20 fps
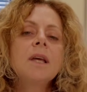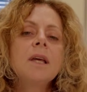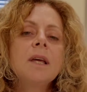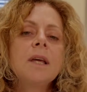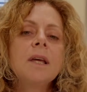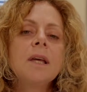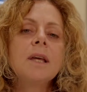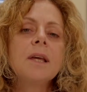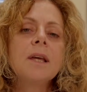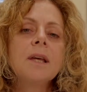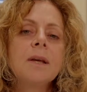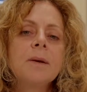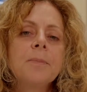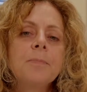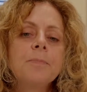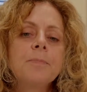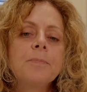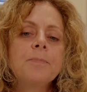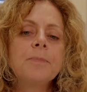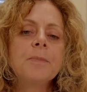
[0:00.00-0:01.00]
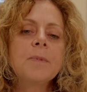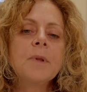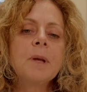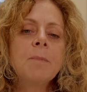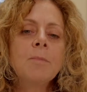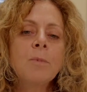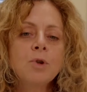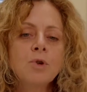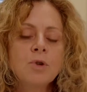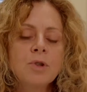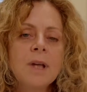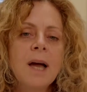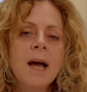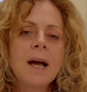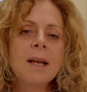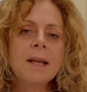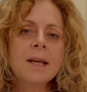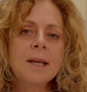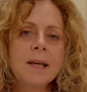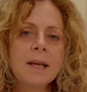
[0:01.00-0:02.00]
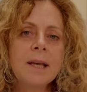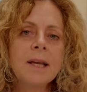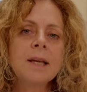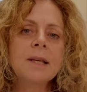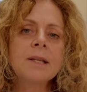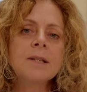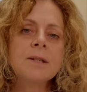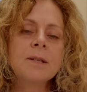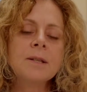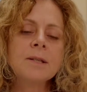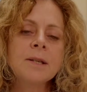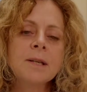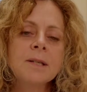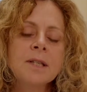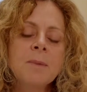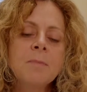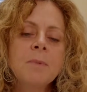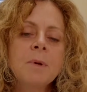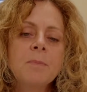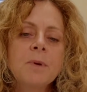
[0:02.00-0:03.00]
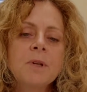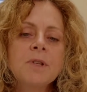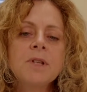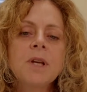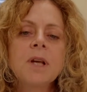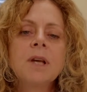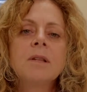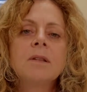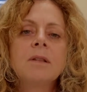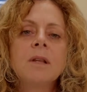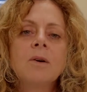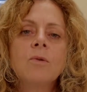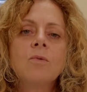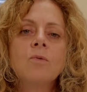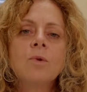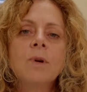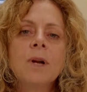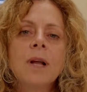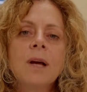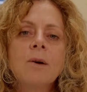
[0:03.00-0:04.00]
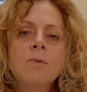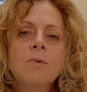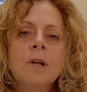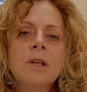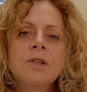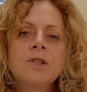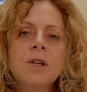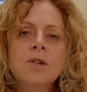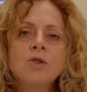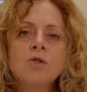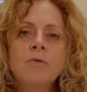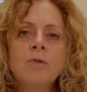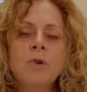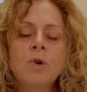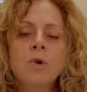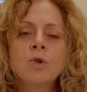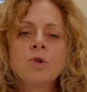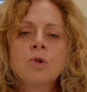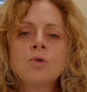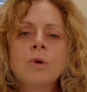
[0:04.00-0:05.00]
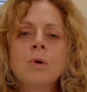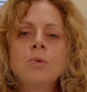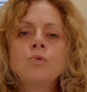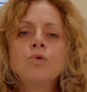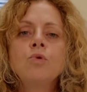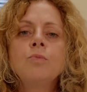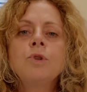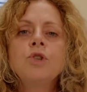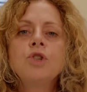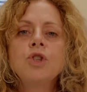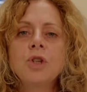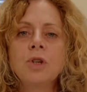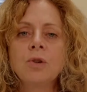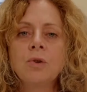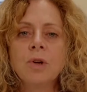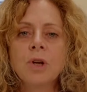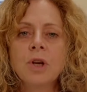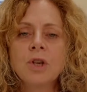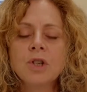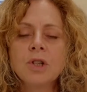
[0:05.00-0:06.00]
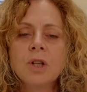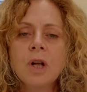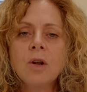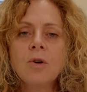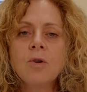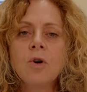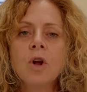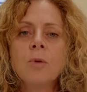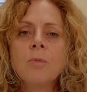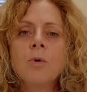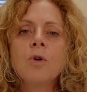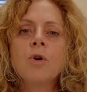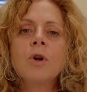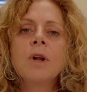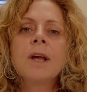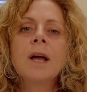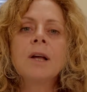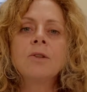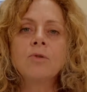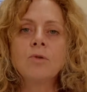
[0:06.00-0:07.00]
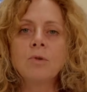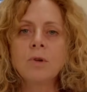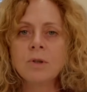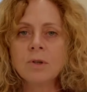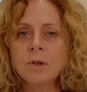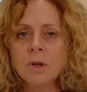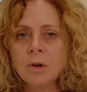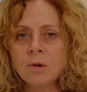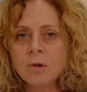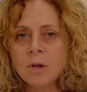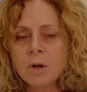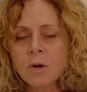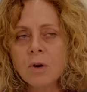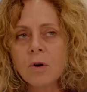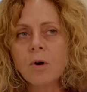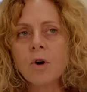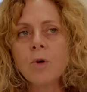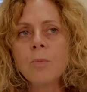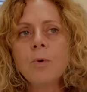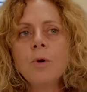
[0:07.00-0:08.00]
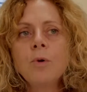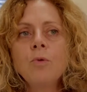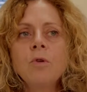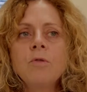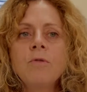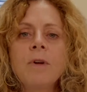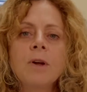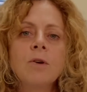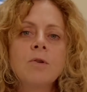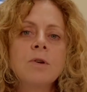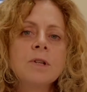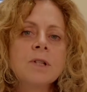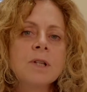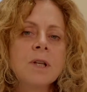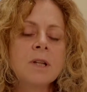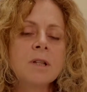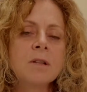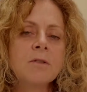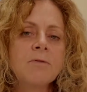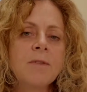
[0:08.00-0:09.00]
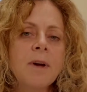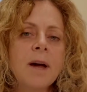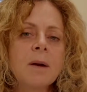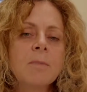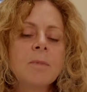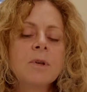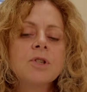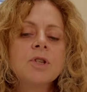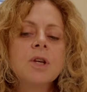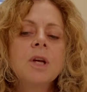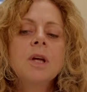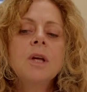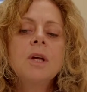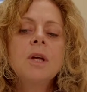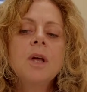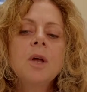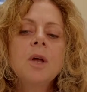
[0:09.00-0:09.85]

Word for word: e ehm, in modo tale che sia sempre presente una, un accesso venoso, cioè un tubicino che esce dal corpo collegato con l'interno del corpo in cui vengono inseriti i farmaci.